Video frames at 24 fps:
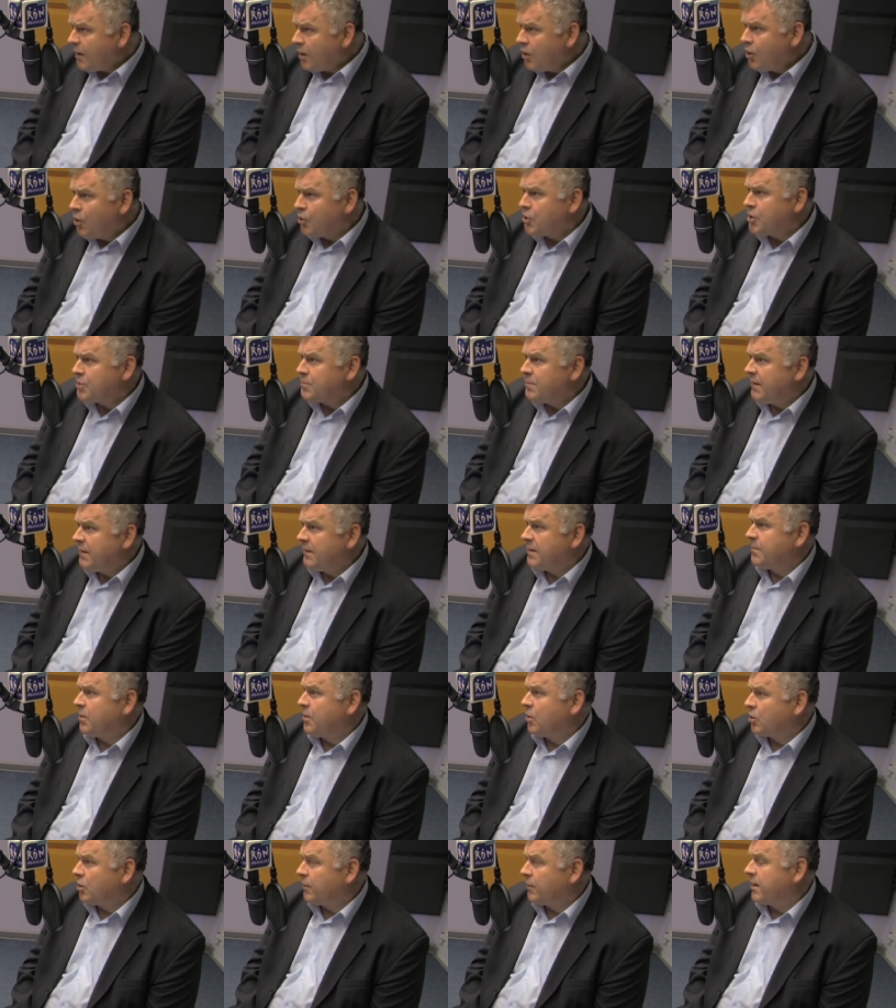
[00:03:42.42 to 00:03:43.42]
chociażby nawet
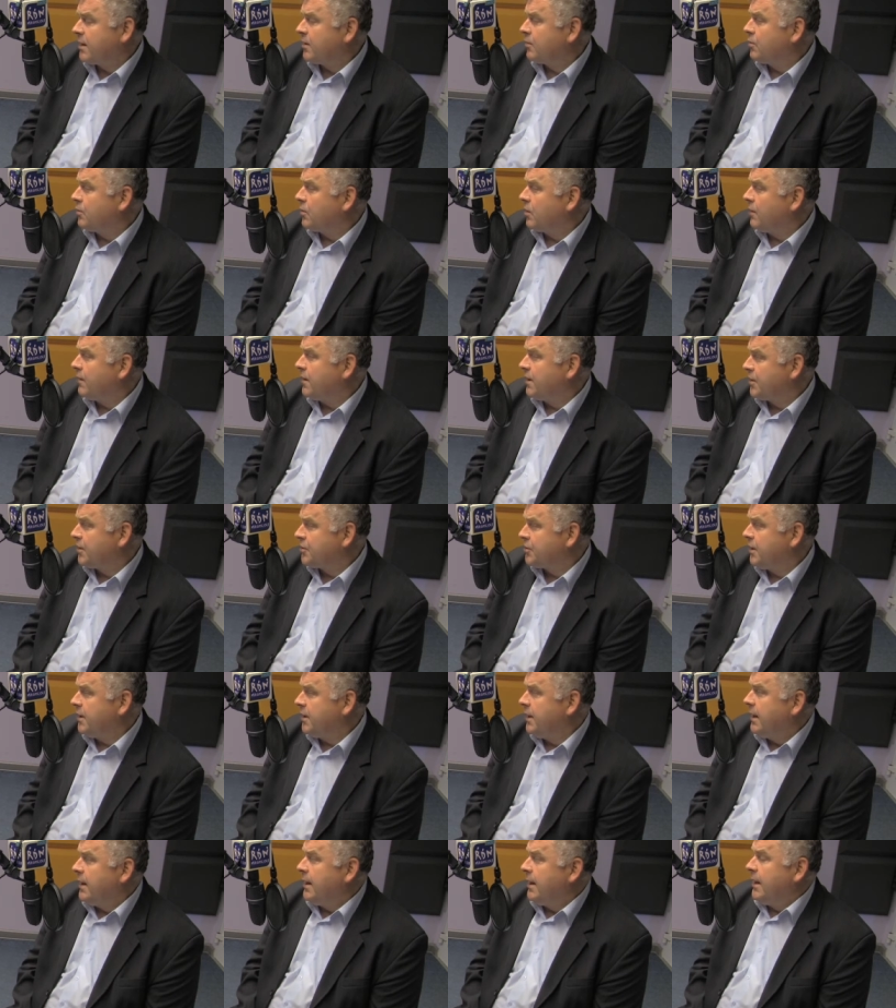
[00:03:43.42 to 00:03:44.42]
pogotowie ratunkowe
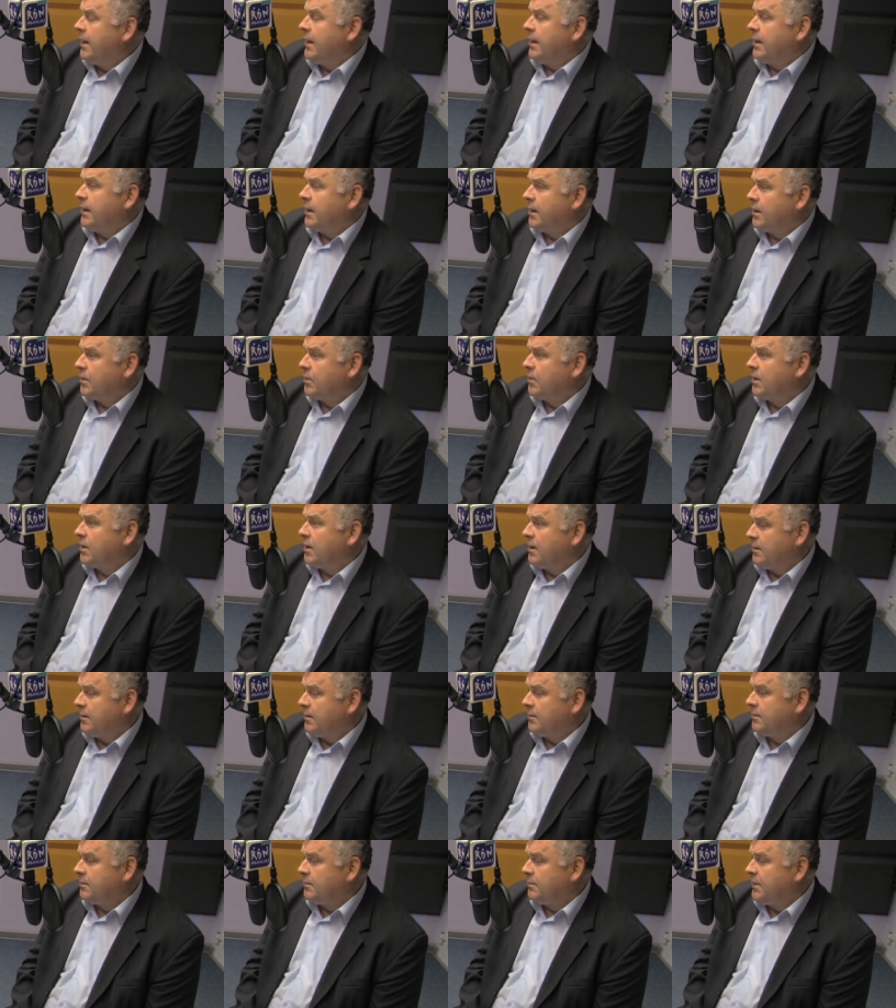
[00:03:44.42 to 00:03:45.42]
nasze,
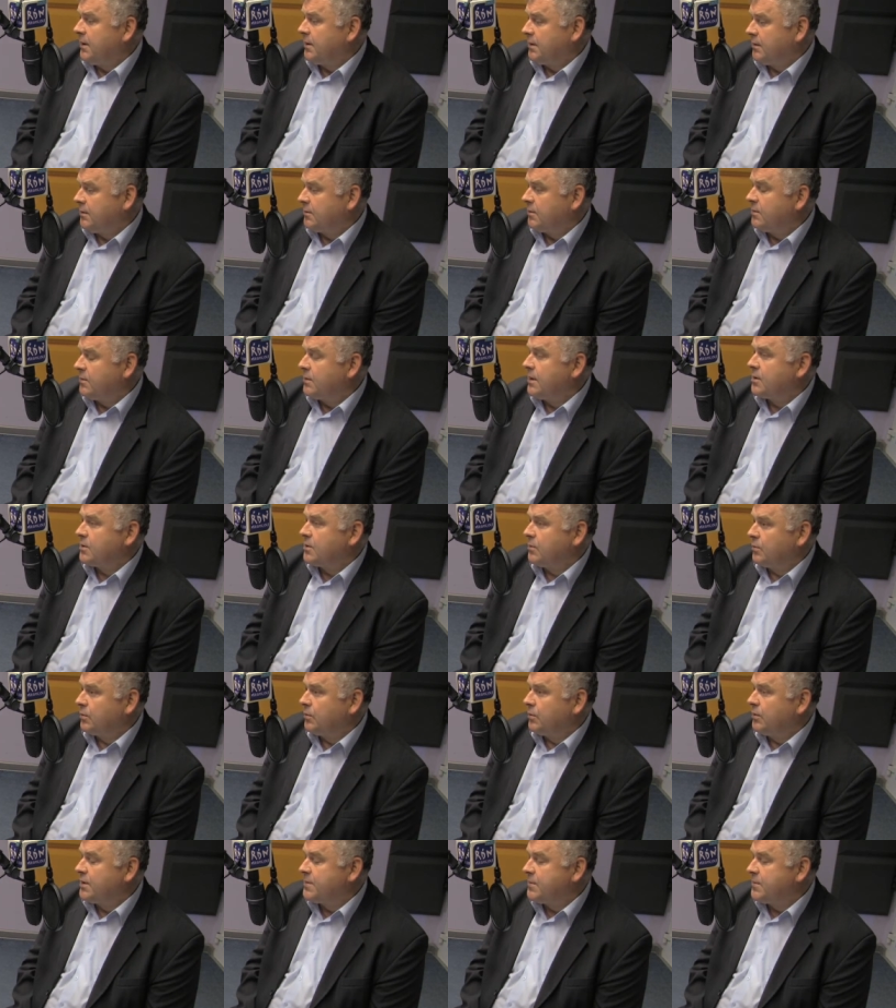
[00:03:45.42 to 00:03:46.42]
które ma tą
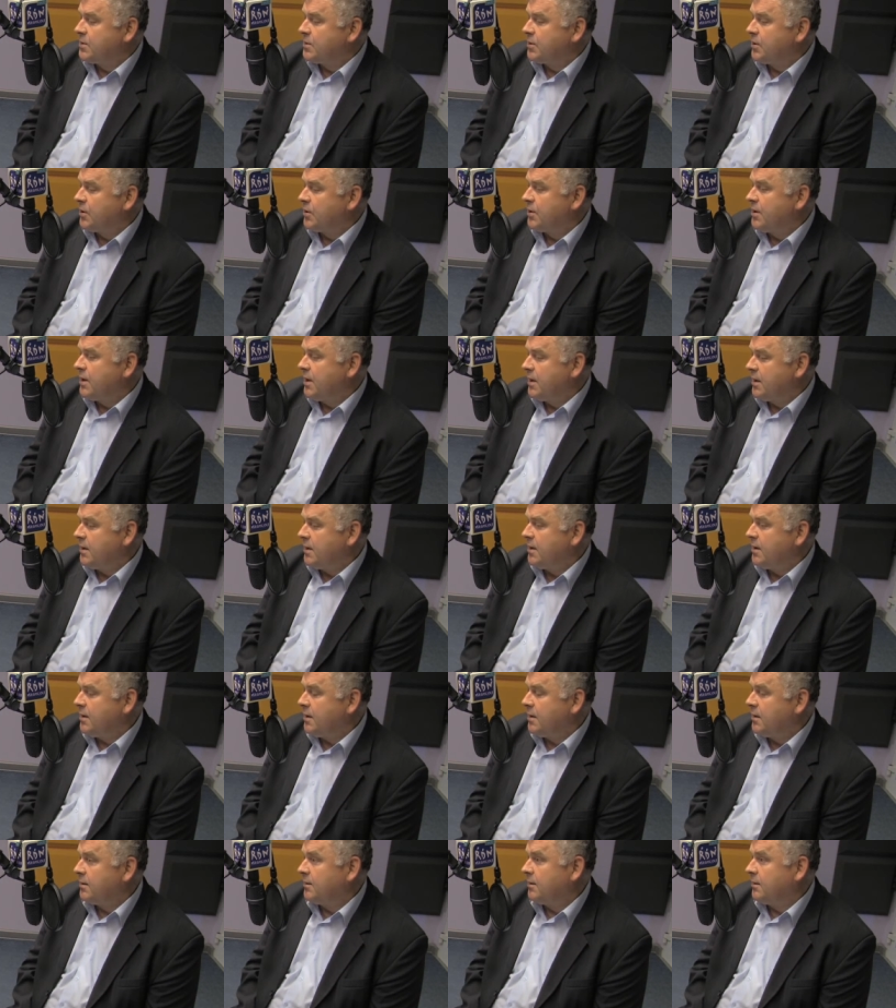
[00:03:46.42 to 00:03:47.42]
naszą dyspozytornię
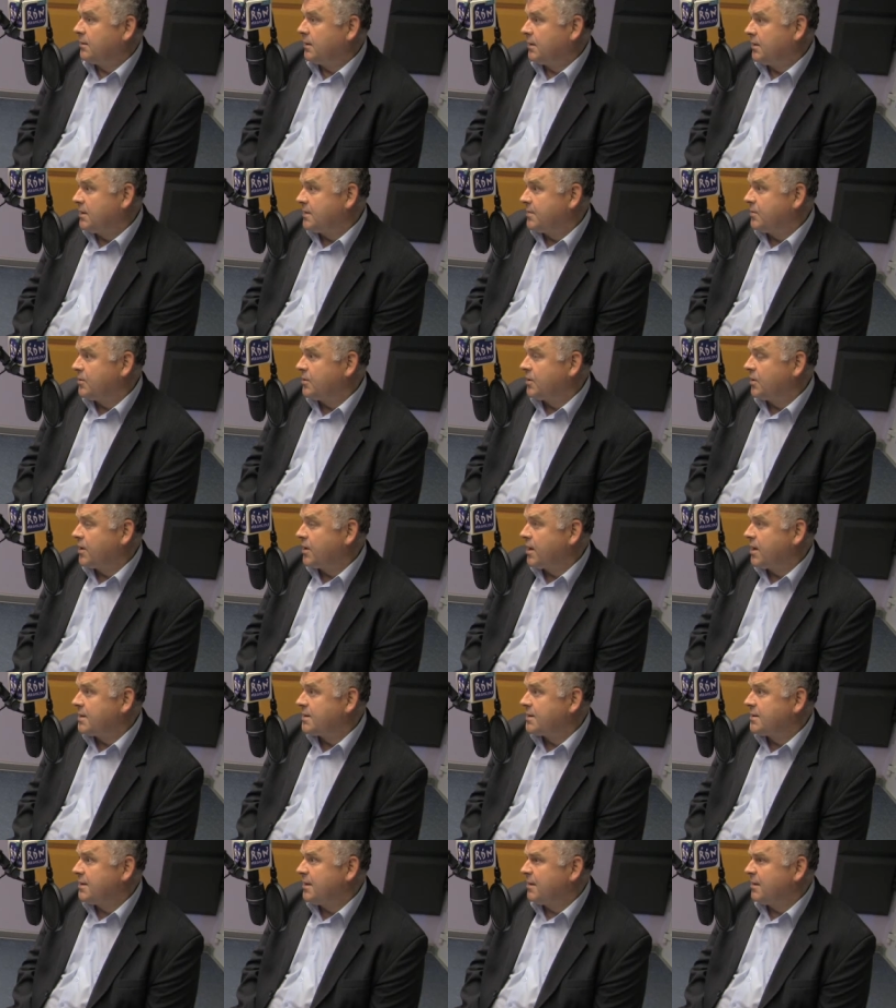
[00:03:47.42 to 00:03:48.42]
i ta dyspozytornia
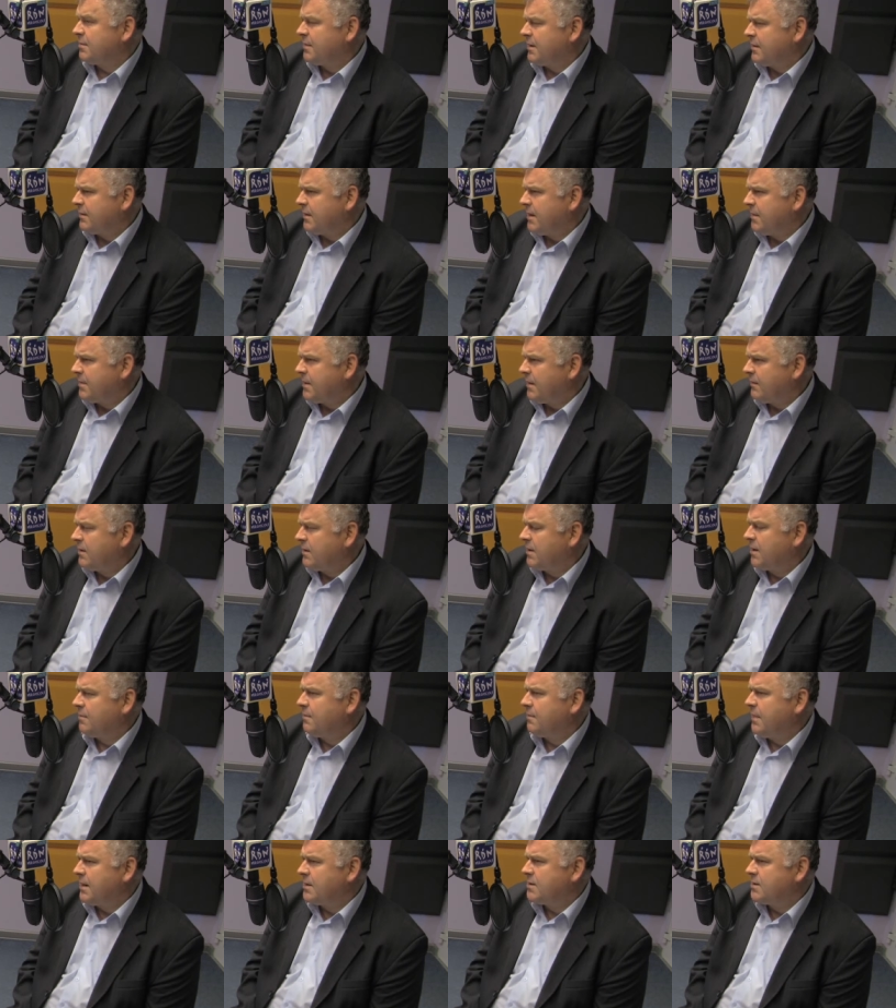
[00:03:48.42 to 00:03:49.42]
jest naprawdę
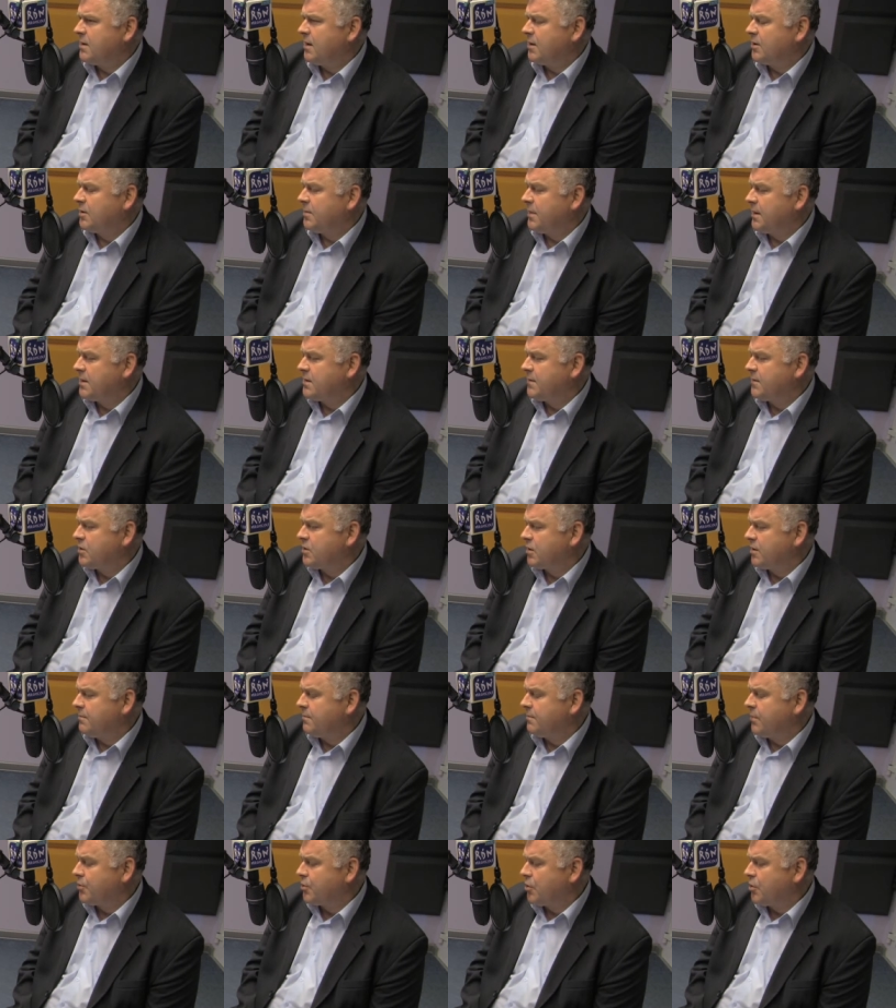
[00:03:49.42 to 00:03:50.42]
na bardzo, ale to bardzo
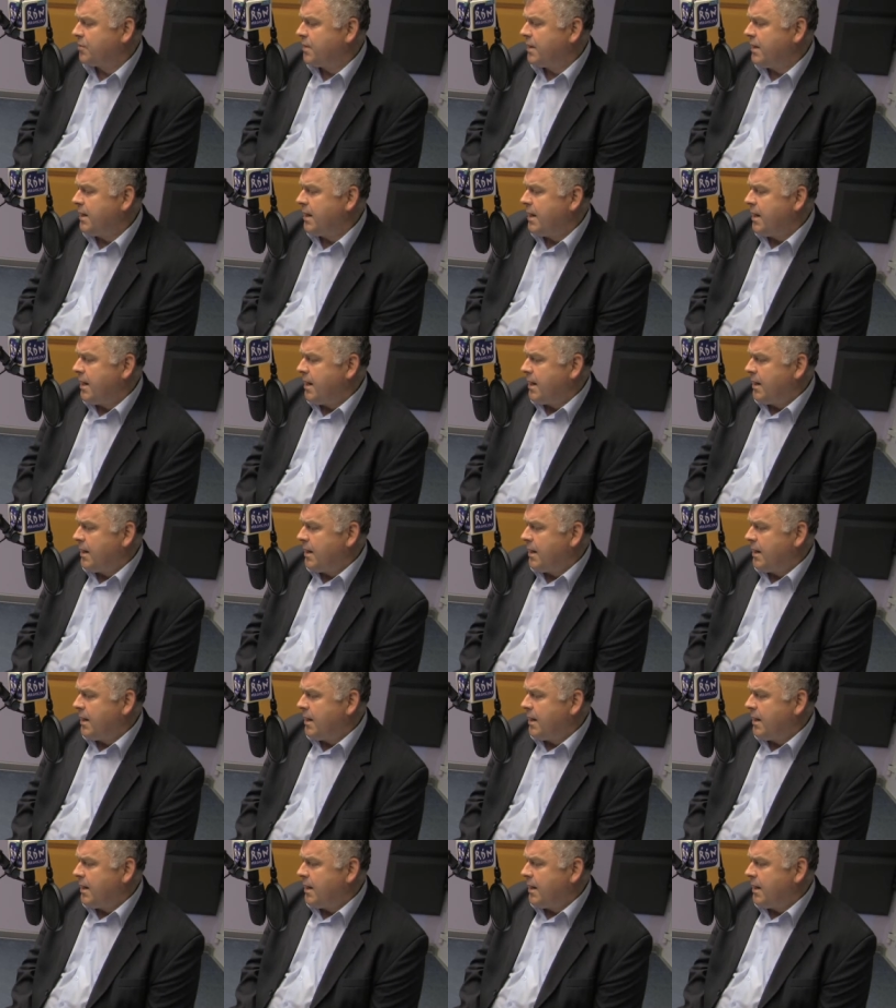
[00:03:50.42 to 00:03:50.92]
wysokim poziomie.